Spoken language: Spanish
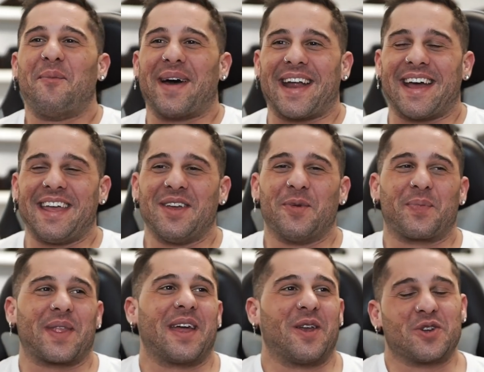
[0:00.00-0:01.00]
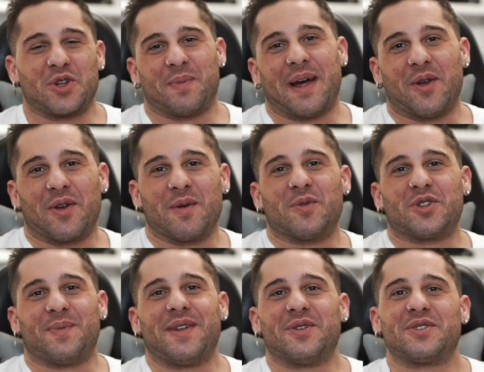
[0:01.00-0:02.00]
para ello. No soy malo, ni
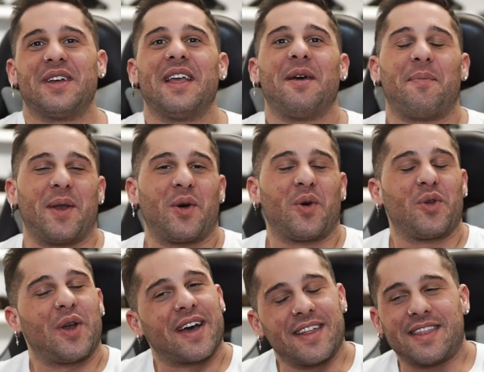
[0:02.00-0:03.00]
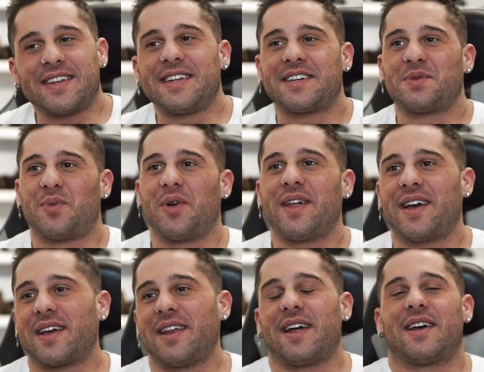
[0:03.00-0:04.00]
mucho menos. Pero, coño, la gente se expone a
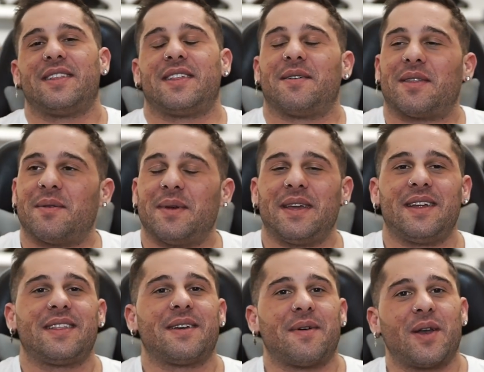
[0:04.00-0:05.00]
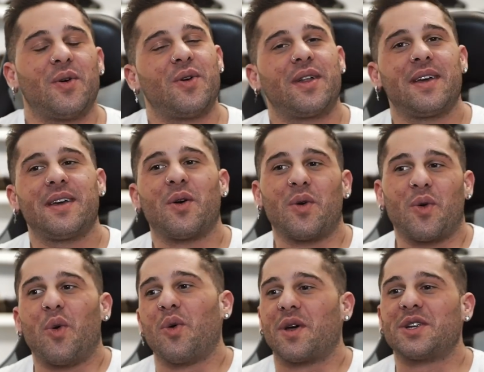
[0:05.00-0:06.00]
que la gente te viene, te valore,
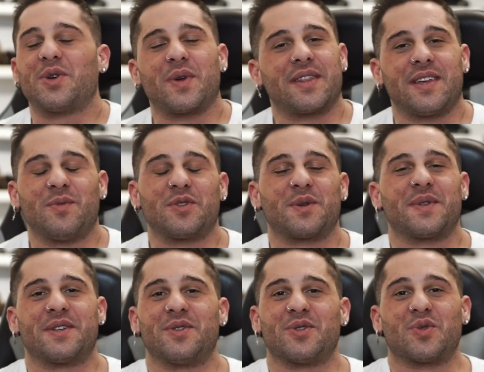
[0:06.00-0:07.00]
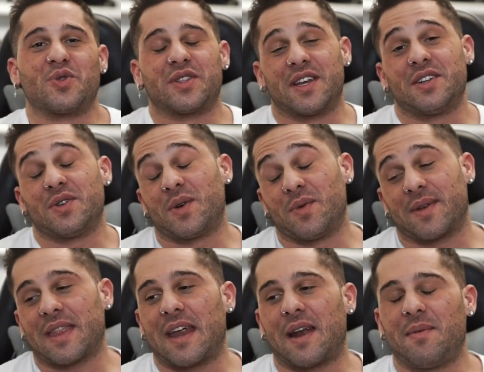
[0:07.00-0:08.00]
juzgue sobre ti. Muchas veces no nos gusta eso.
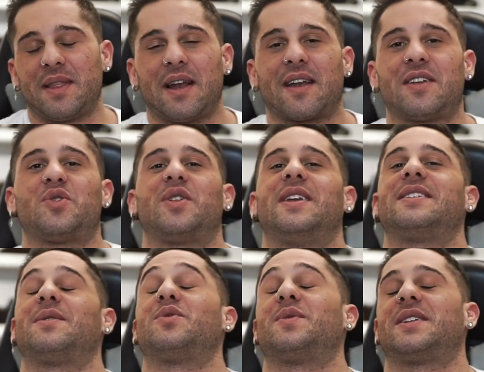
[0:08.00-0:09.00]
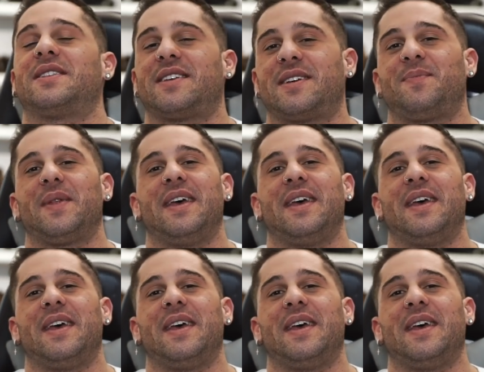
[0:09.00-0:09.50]
Realmente en las redes sociales estamos bastante